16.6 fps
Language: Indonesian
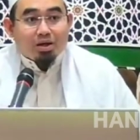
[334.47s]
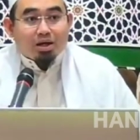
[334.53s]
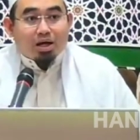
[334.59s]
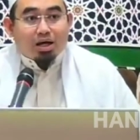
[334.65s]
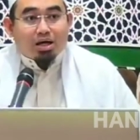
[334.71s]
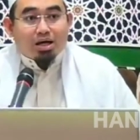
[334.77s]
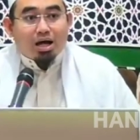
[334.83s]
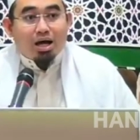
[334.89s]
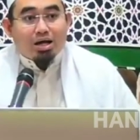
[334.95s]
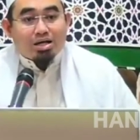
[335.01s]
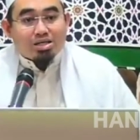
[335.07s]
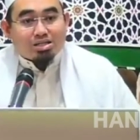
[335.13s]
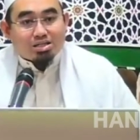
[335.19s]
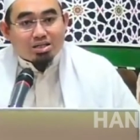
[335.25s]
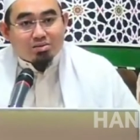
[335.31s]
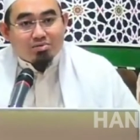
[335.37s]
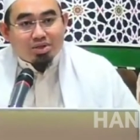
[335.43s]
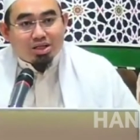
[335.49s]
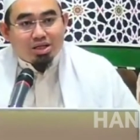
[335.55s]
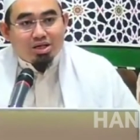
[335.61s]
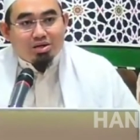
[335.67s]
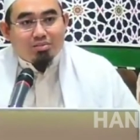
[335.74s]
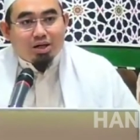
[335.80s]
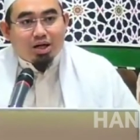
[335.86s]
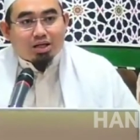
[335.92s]
Karena hadis Nabi
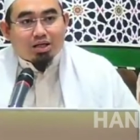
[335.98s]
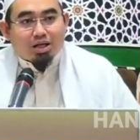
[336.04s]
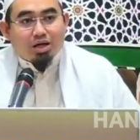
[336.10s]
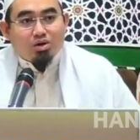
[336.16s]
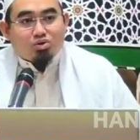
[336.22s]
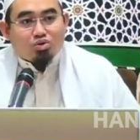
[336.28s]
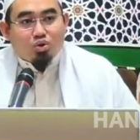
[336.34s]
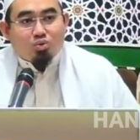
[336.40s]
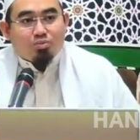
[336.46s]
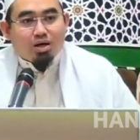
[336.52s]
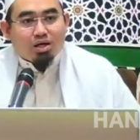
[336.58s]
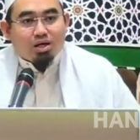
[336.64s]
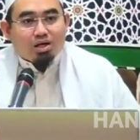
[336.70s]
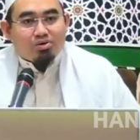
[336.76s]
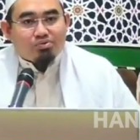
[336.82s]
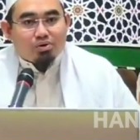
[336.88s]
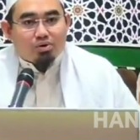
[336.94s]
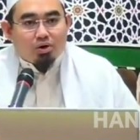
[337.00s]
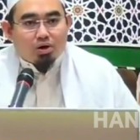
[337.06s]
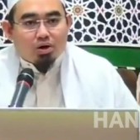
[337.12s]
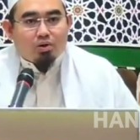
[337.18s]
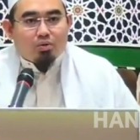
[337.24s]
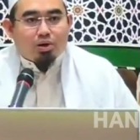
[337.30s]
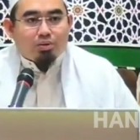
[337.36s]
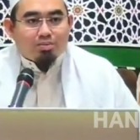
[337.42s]
tadi yang mengatakan tu'mah lil
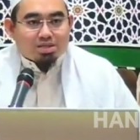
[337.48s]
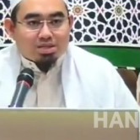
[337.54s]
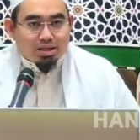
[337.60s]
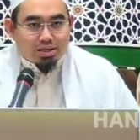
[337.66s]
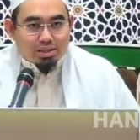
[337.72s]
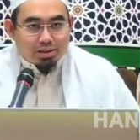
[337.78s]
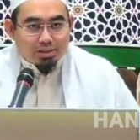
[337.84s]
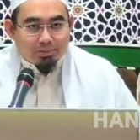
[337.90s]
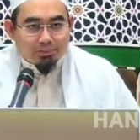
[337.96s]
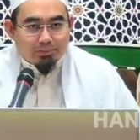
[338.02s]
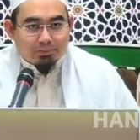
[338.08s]
fuqara wal masakin.